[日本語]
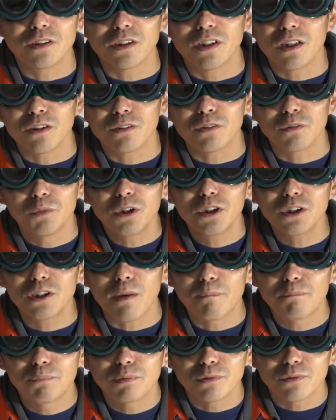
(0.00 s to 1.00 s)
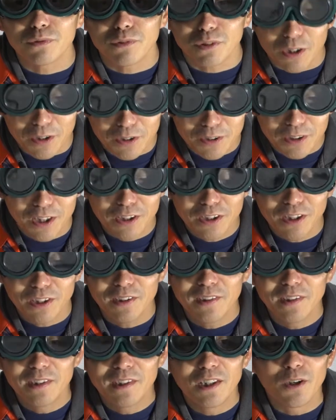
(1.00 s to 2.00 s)
ね、あとミスターブーとか、大体
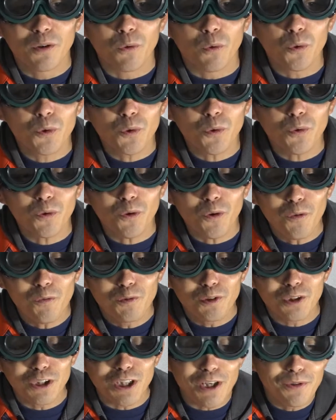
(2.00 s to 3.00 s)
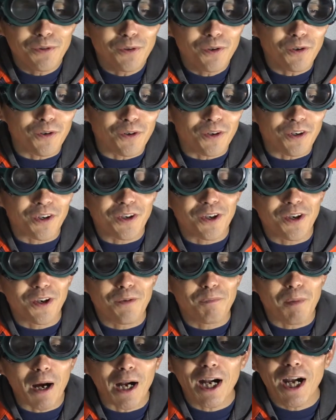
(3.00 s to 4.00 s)
男向けの、
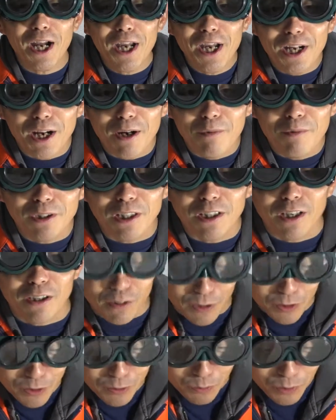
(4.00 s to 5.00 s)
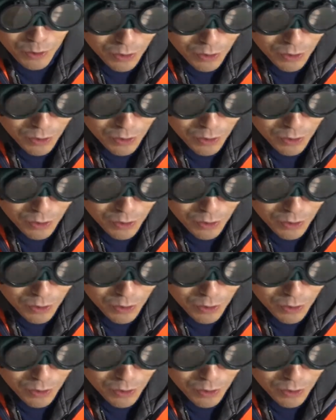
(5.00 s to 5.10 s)
えー、バカ映画みたいなのが基本